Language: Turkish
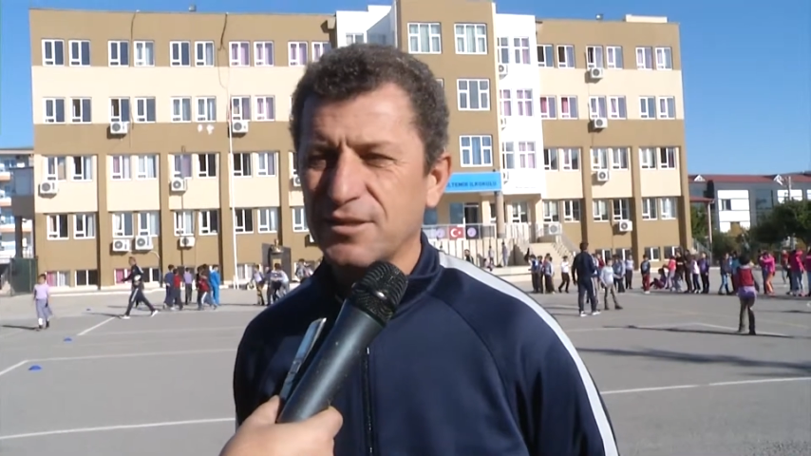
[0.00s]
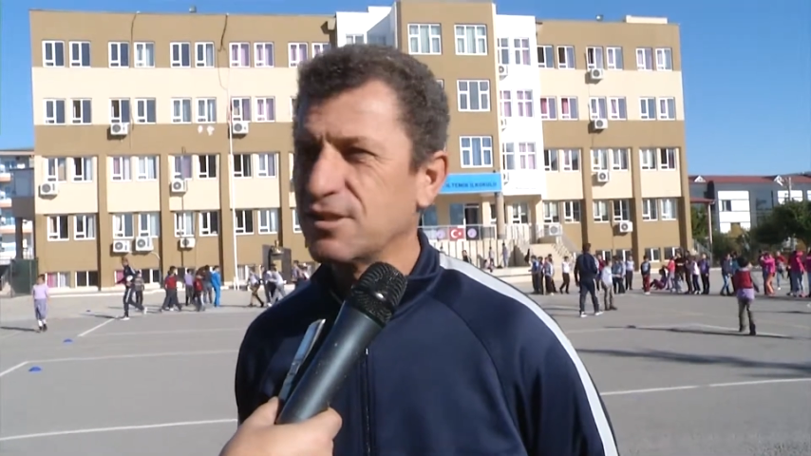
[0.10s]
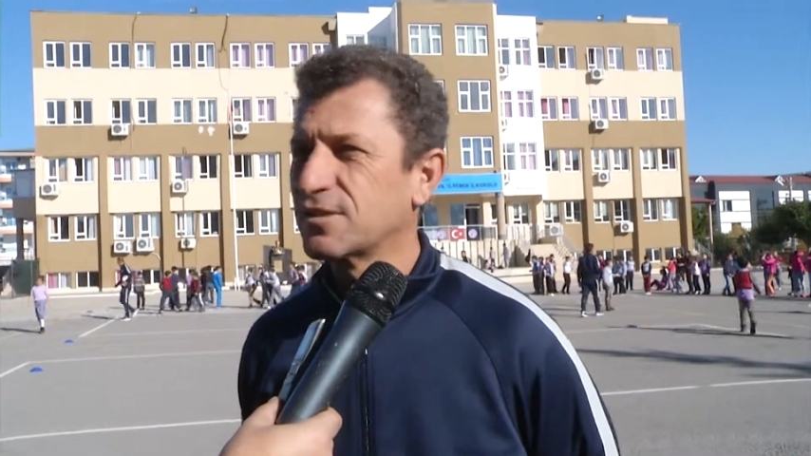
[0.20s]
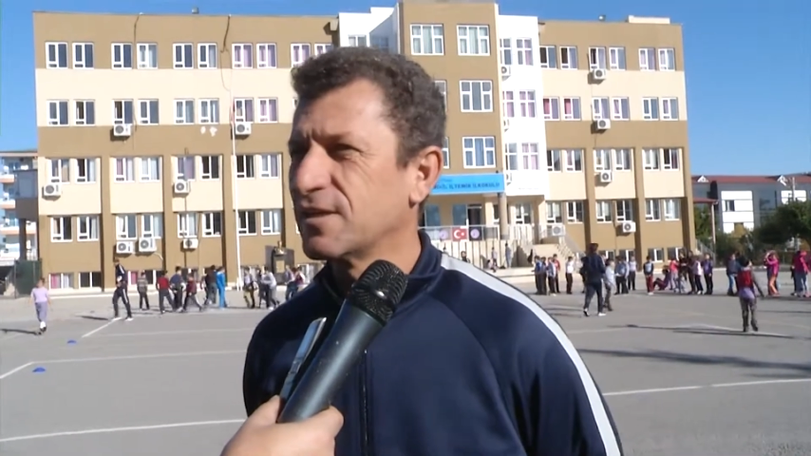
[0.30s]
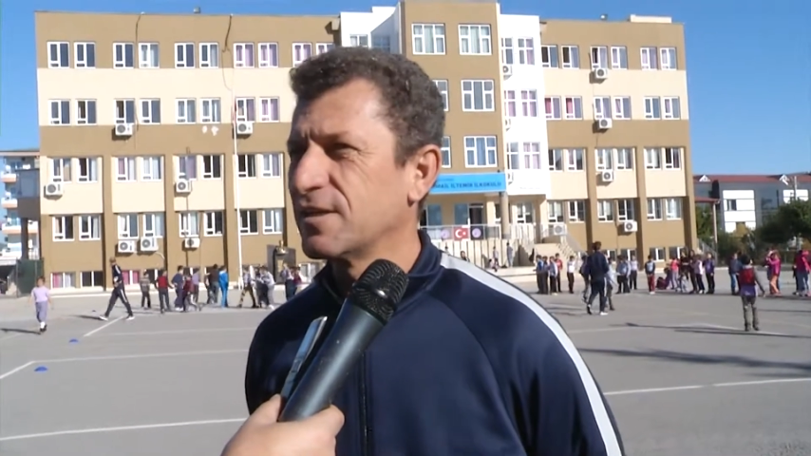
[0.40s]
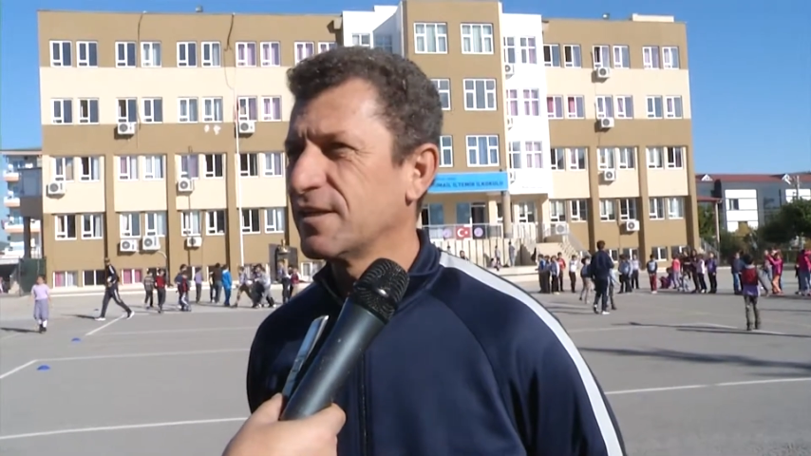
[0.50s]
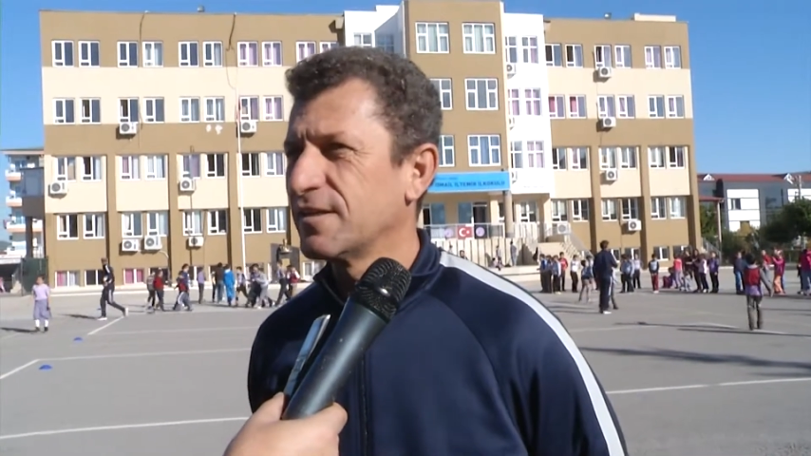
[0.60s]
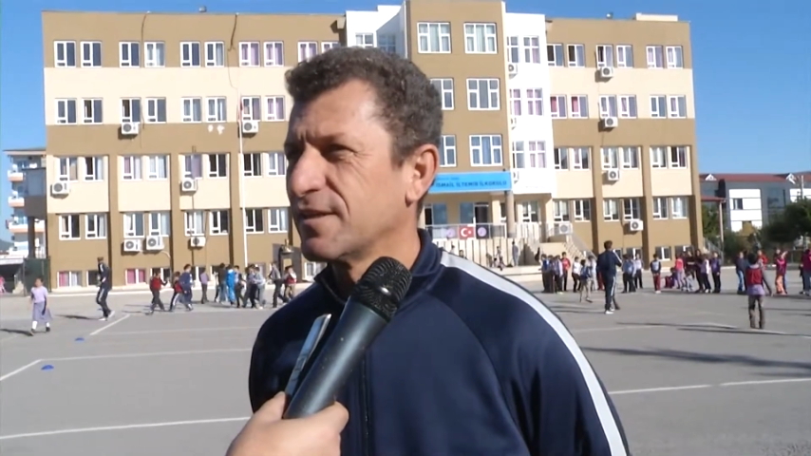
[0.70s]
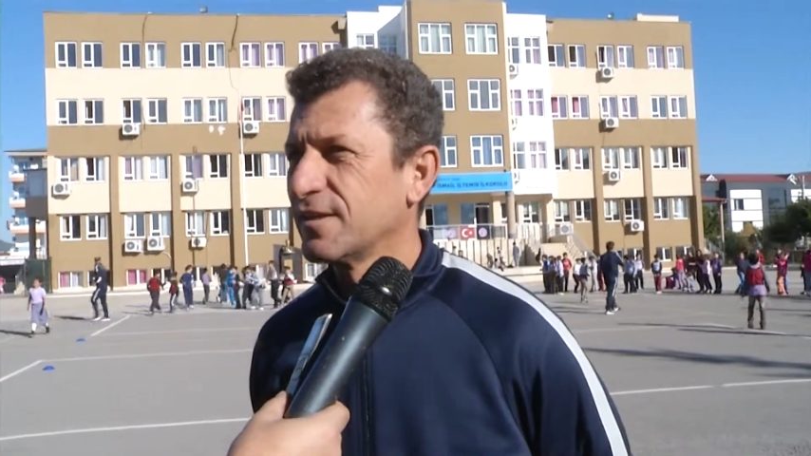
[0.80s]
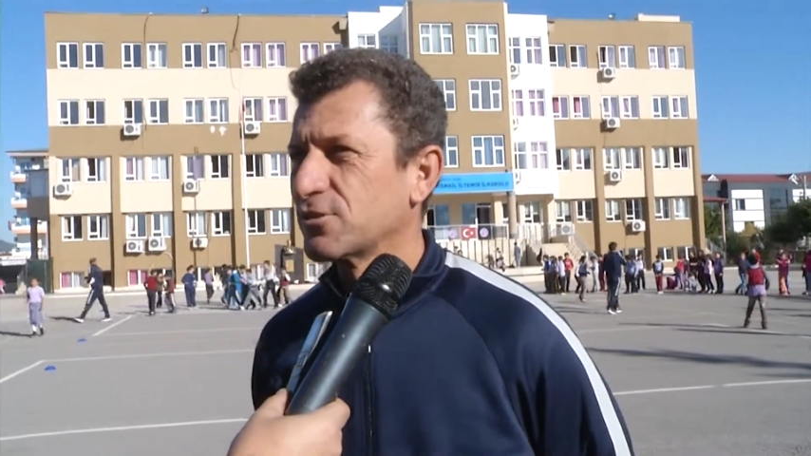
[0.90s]
ilgili
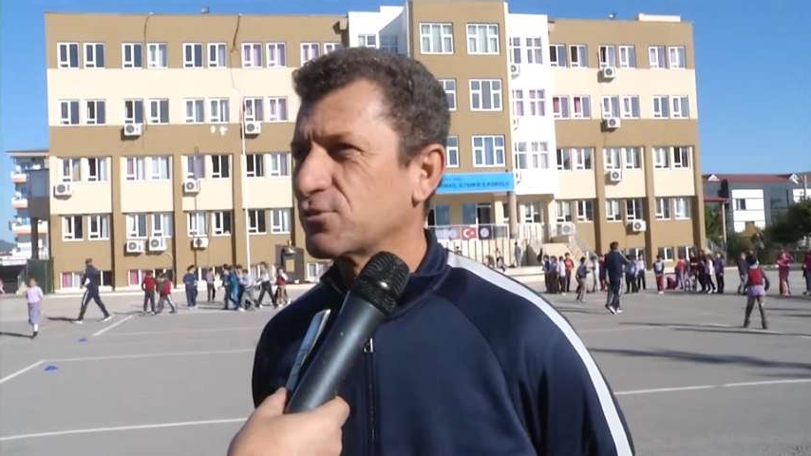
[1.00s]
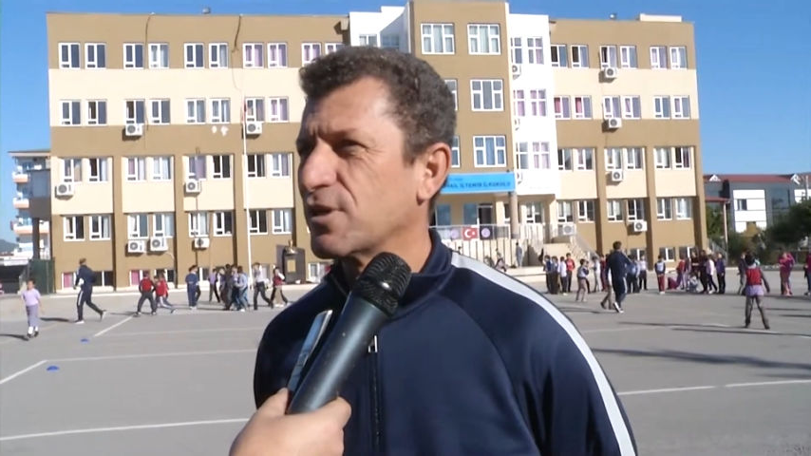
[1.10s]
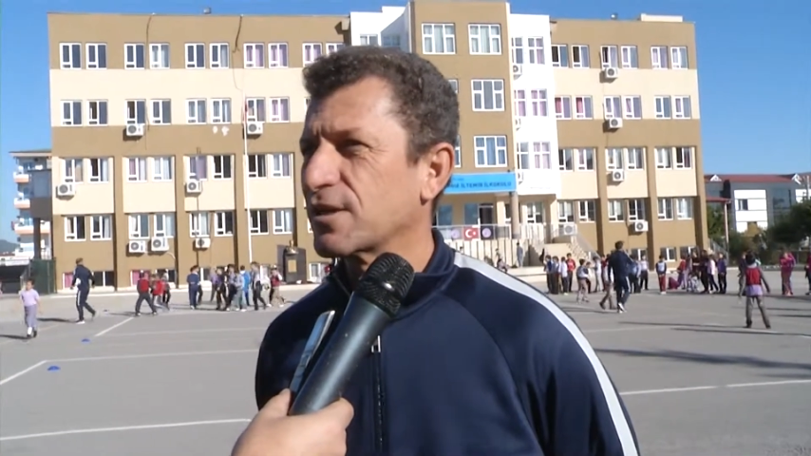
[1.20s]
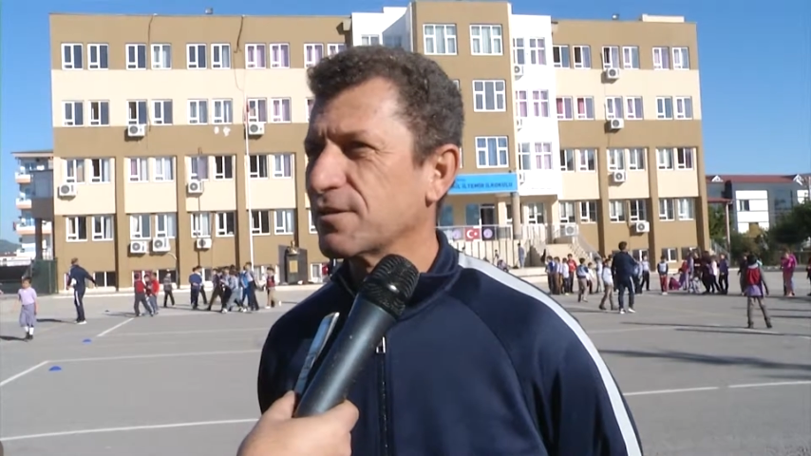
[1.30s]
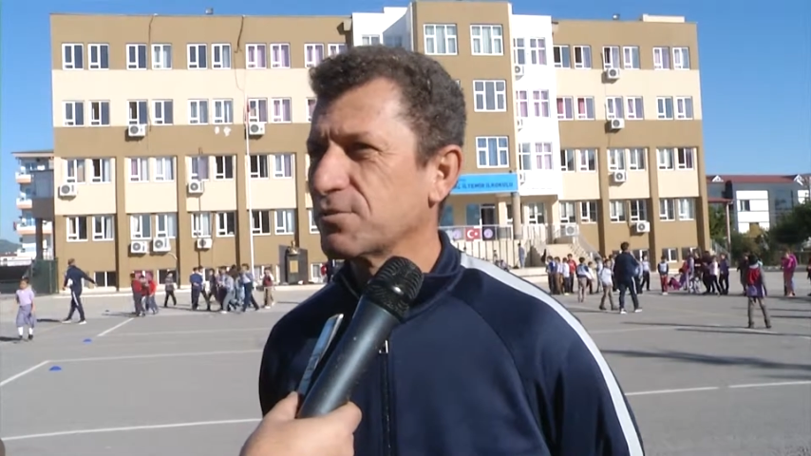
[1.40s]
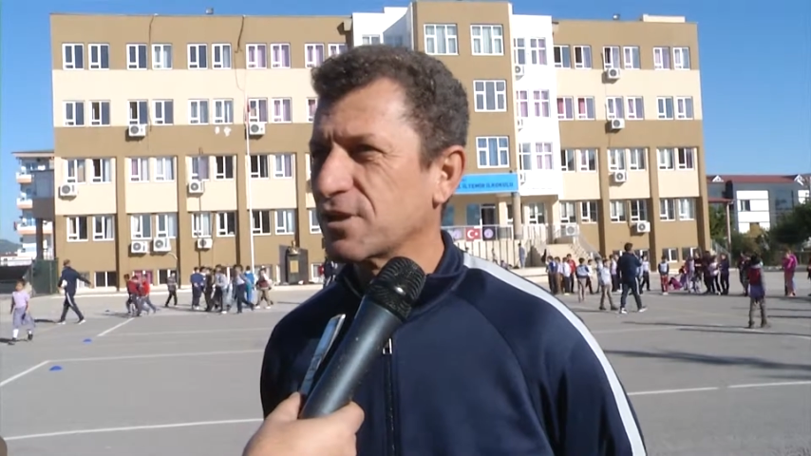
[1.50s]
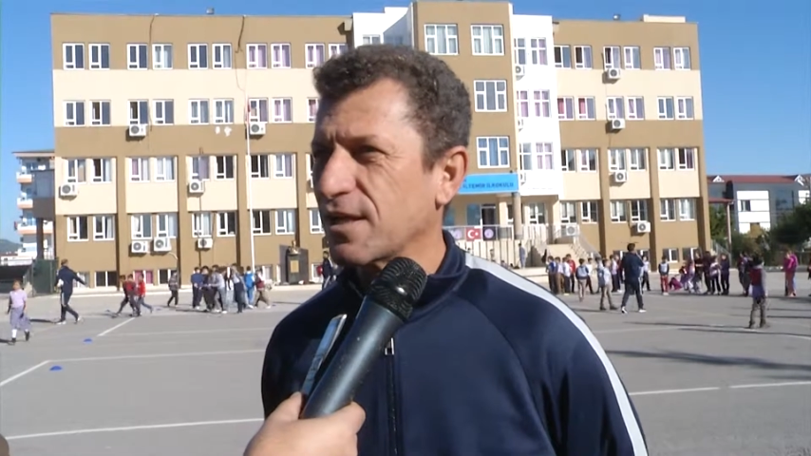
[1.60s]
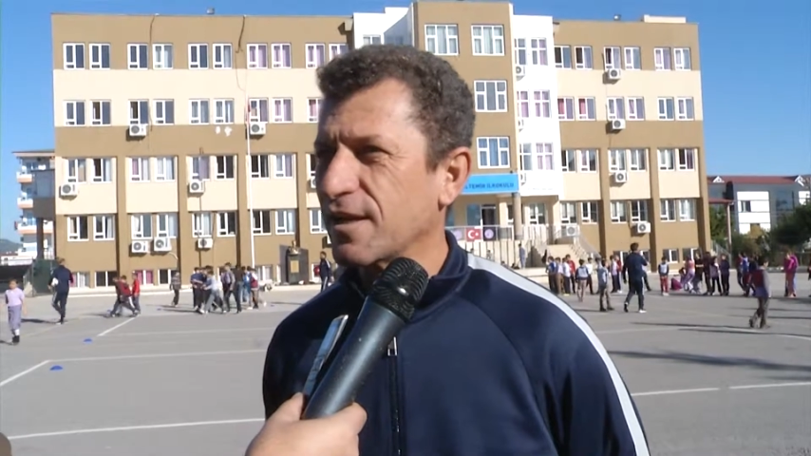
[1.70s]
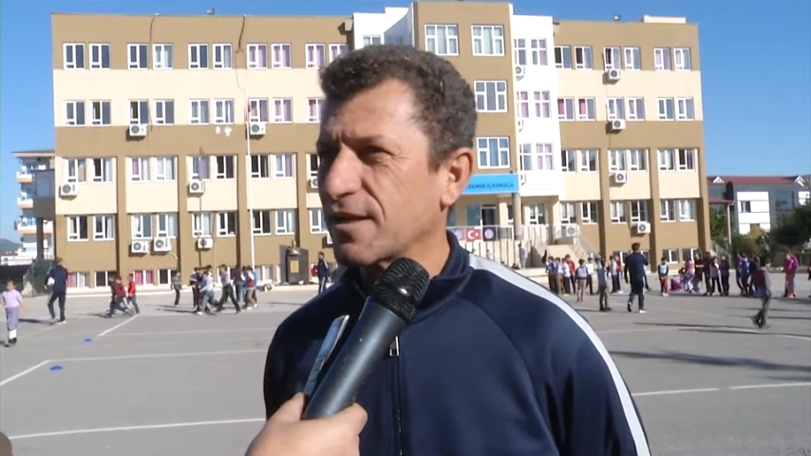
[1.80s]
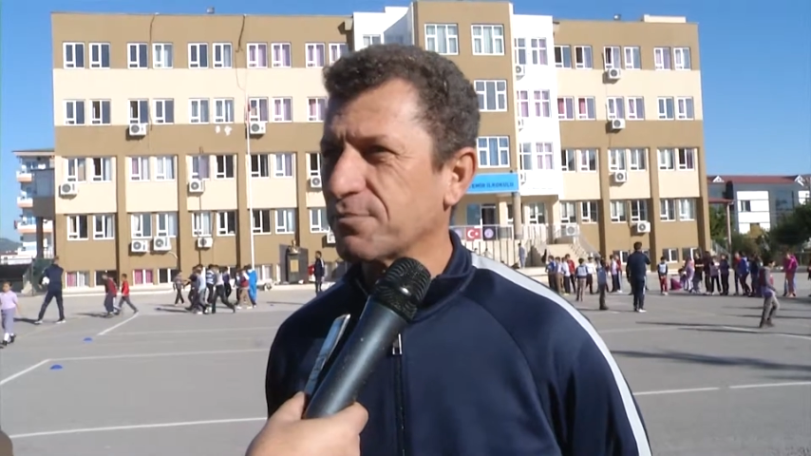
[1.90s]
sürekli bir
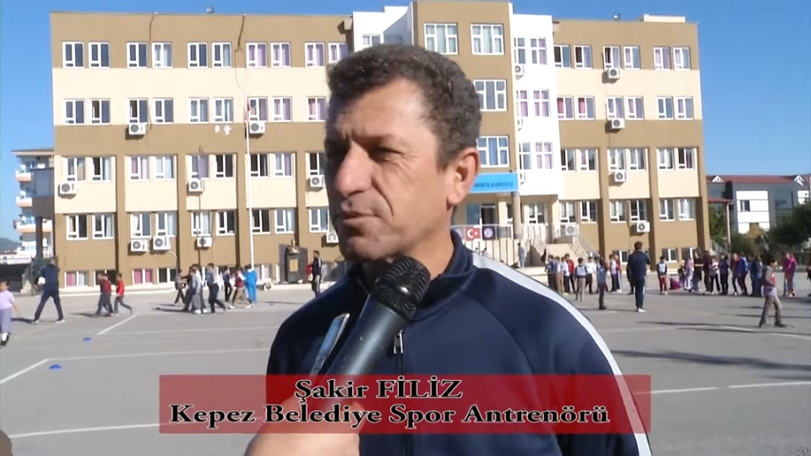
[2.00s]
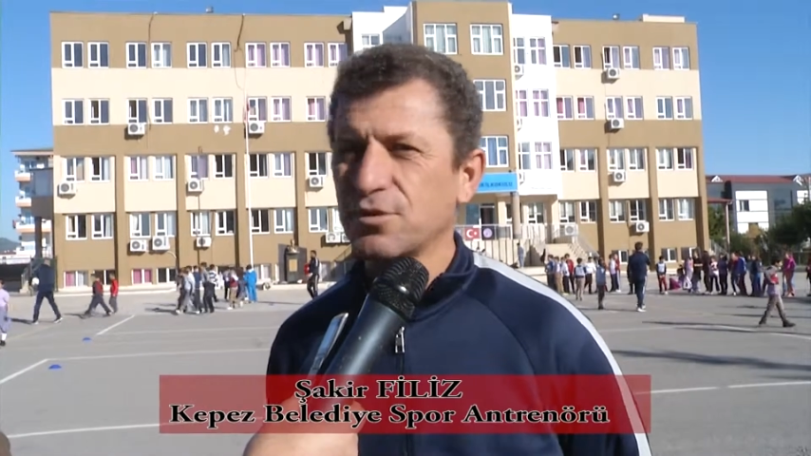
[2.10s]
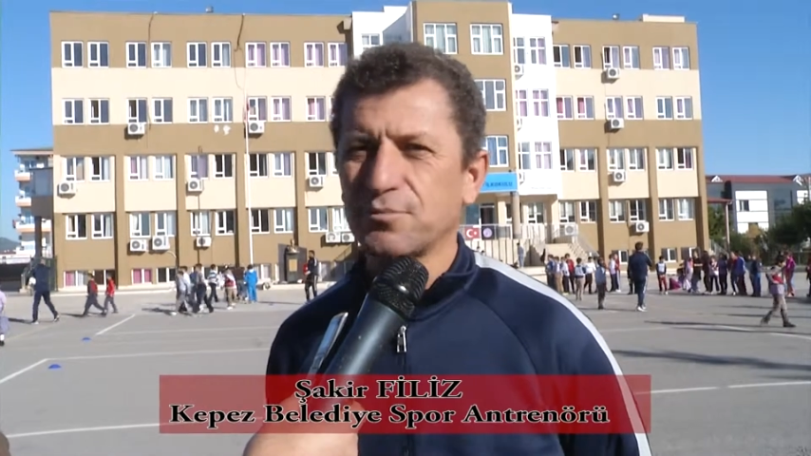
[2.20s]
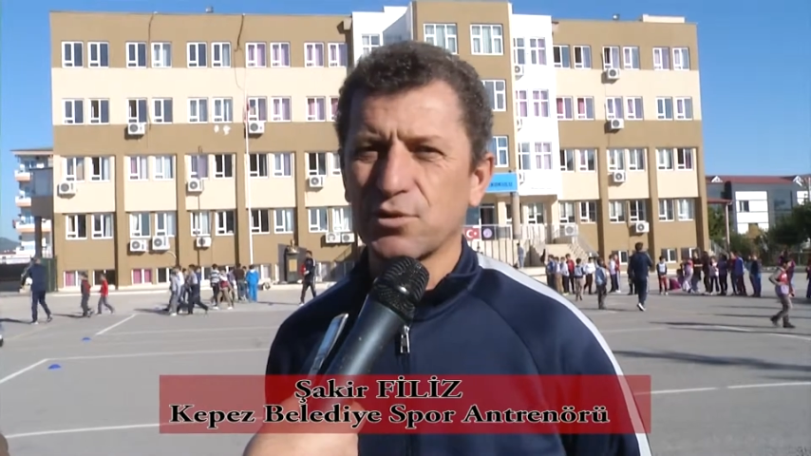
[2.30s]
şeyler yapılıyor.